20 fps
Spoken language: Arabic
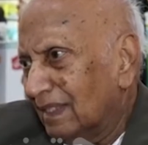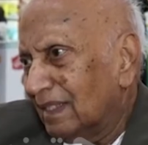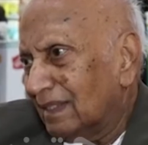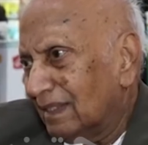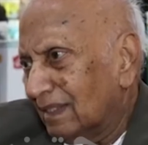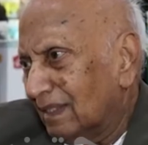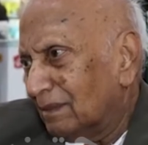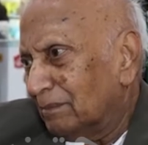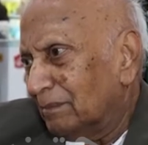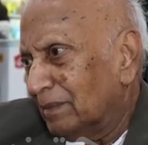هنا
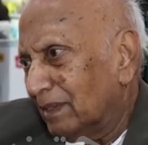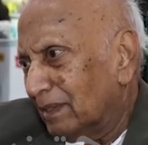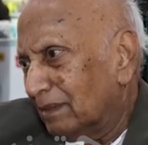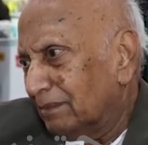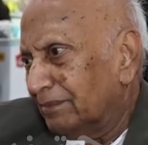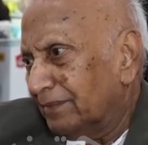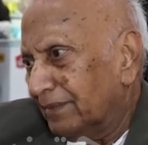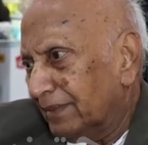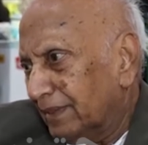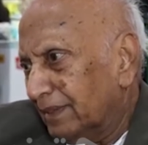أنا
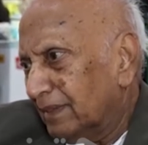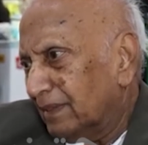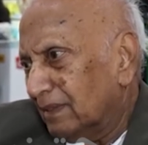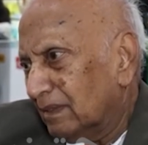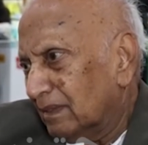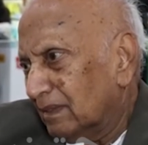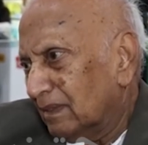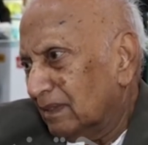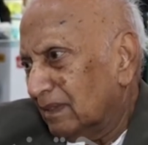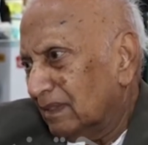أمان فيه
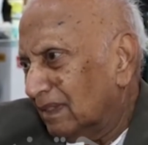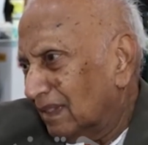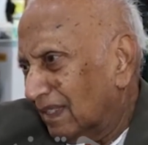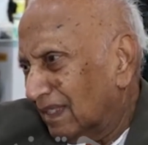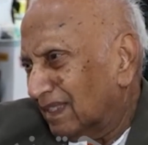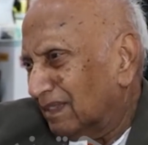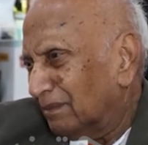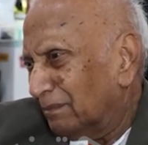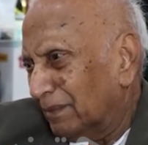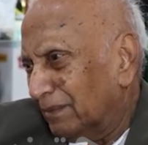
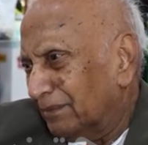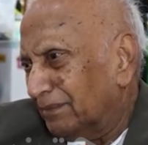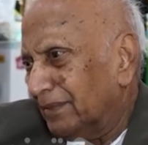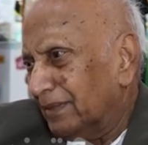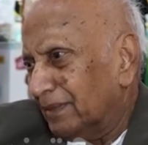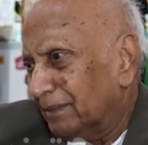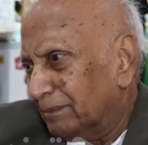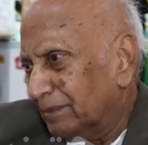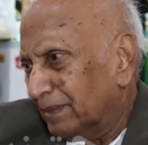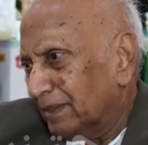هناك ما
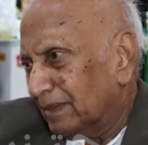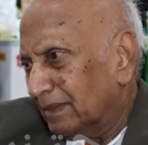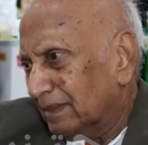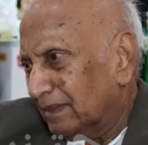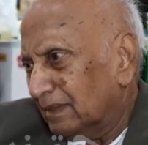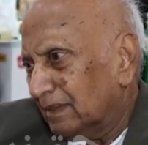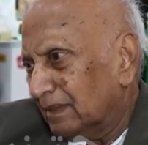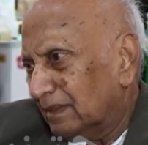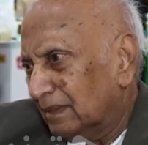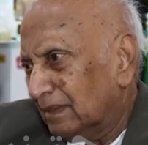في أمان
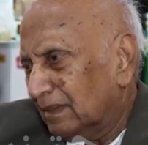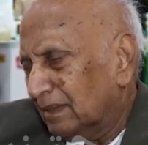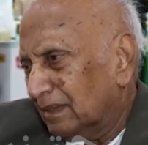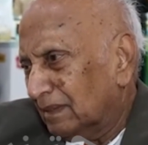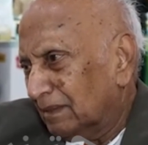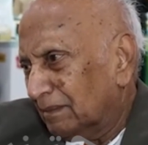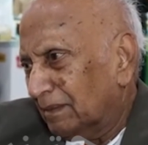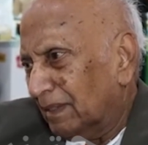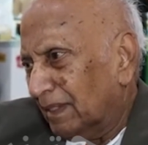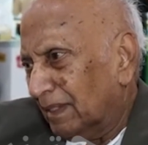
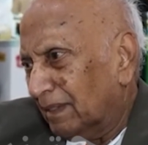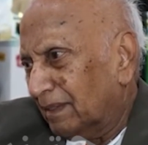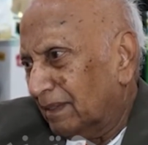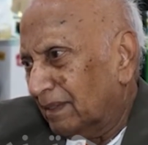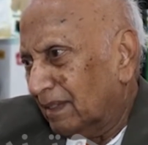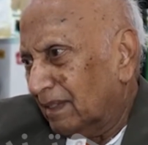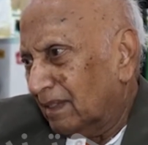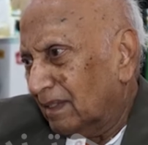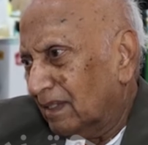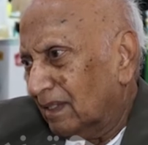إيه،
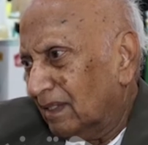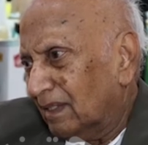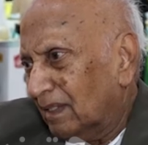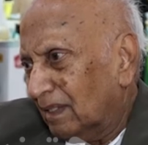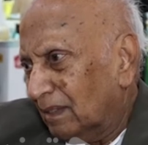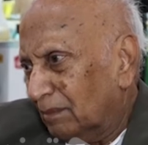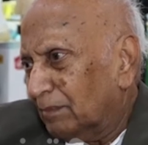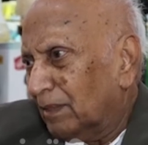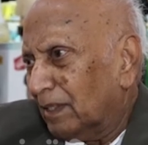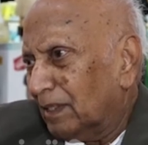
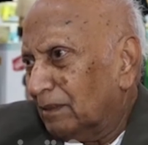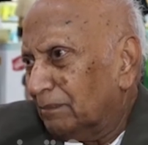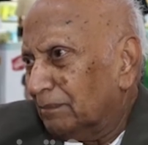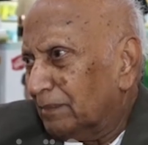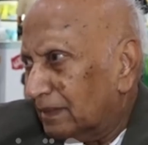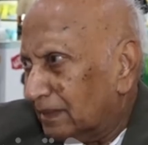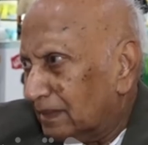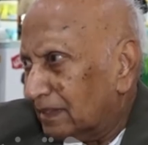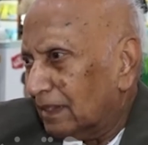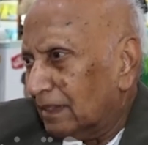أمان
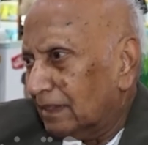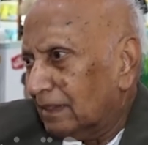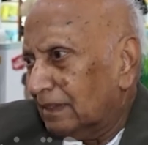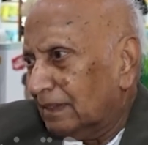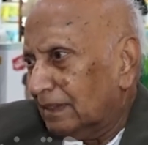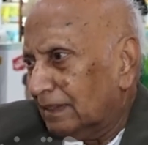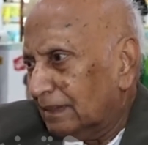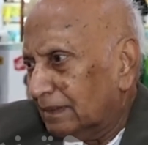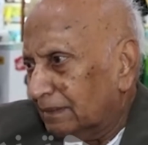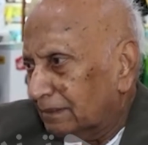
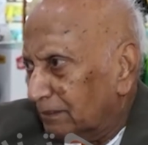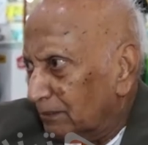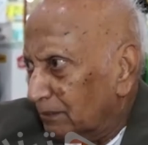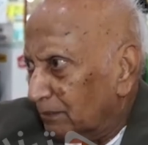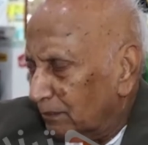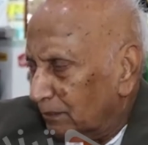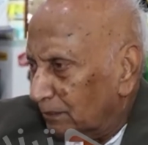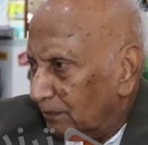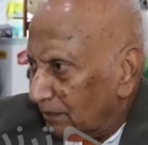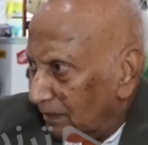باستقلال
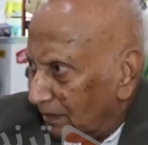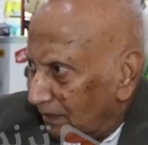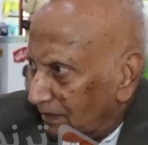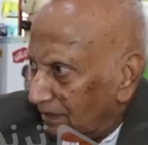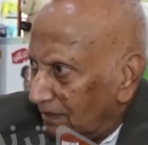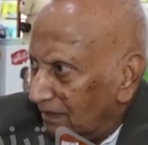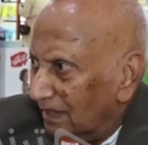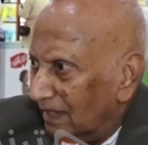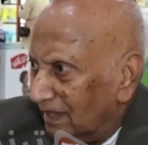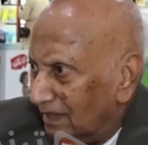
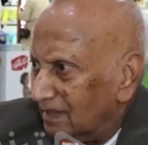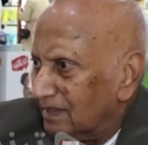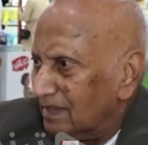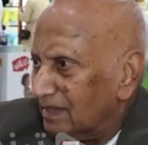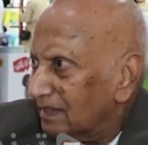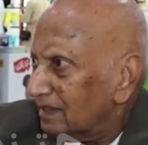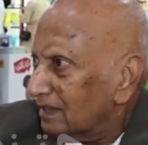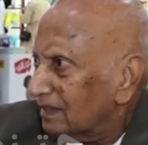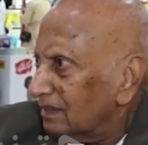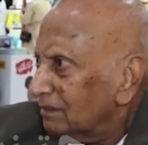
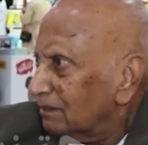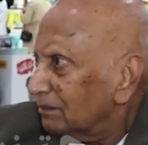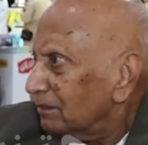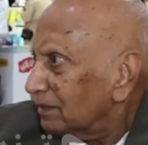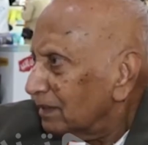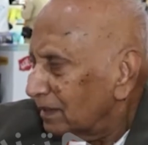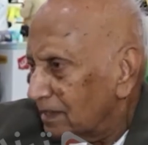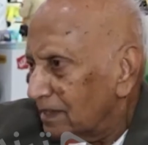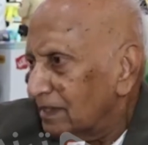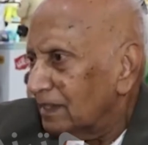وناس
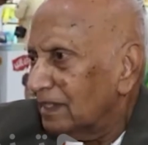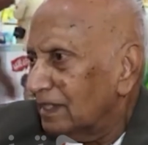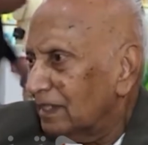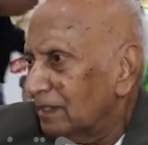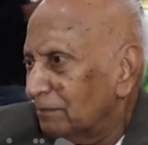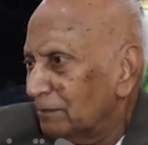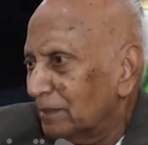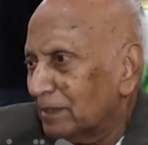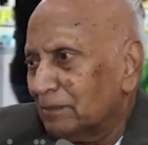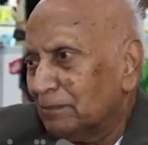
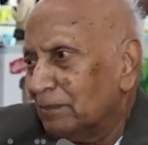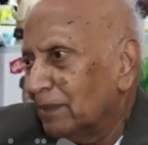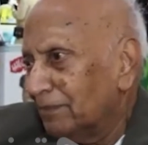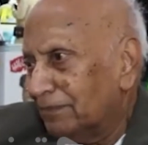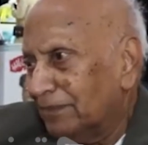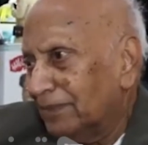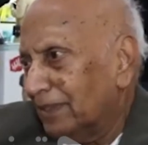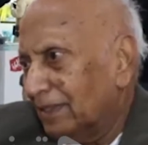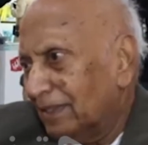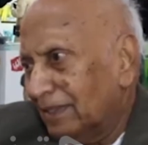كثيرين بس
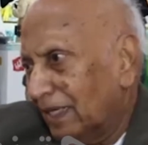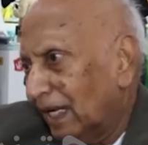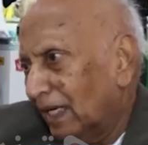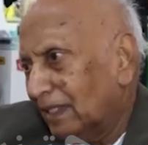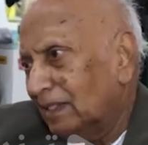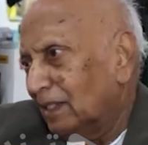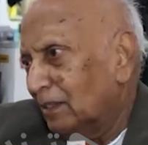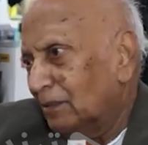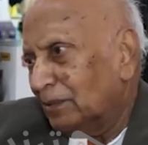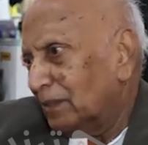ما في
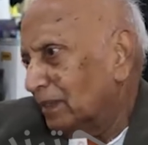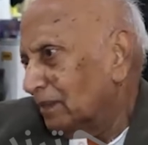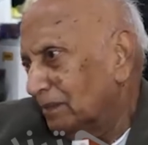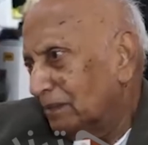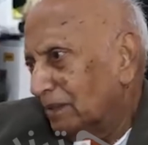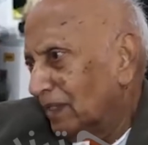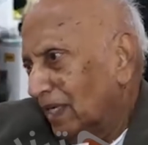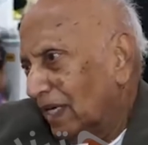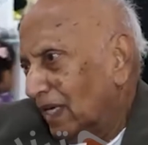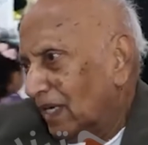عداوة
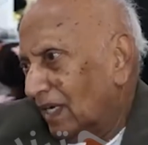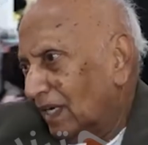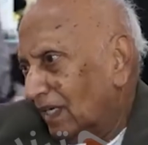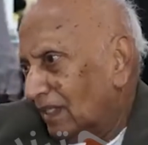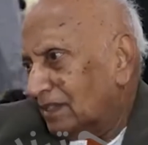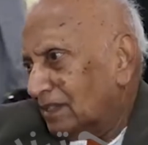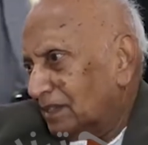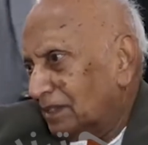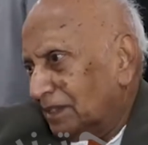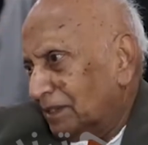
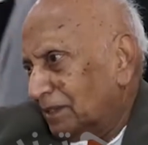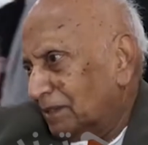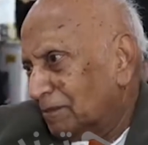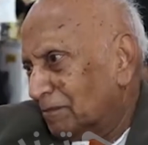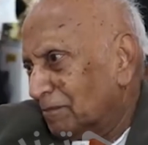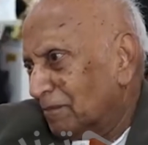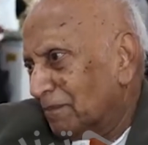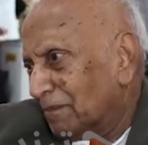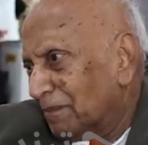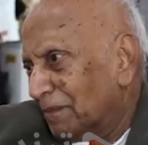أي شيء
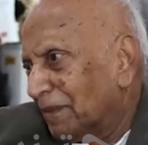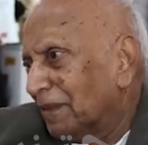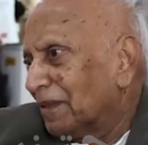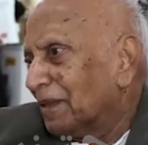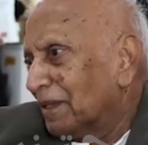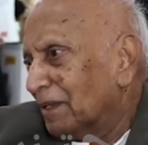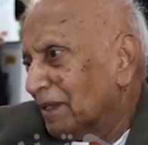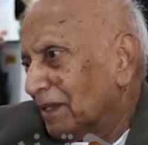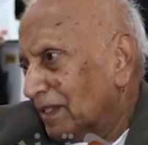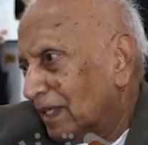
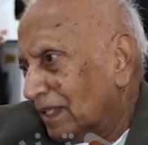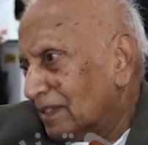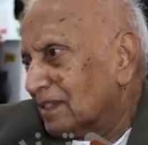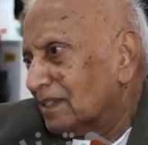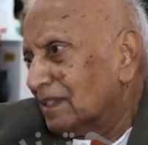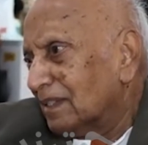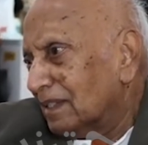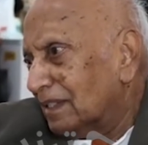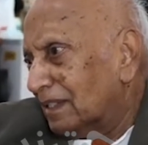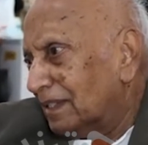
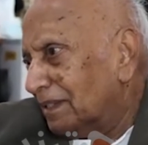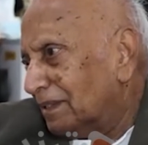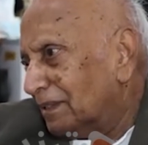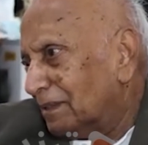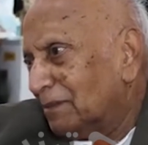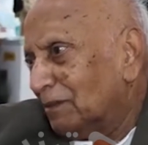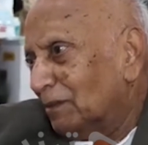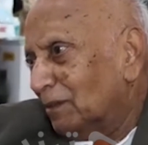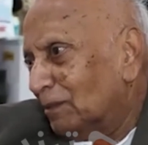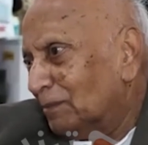أصدقاء
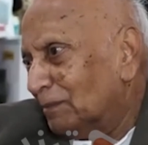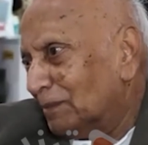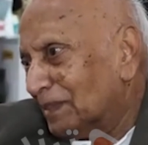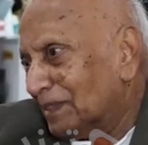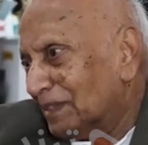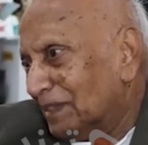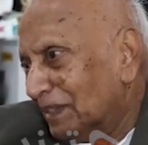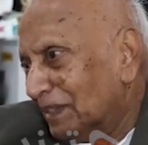كلهم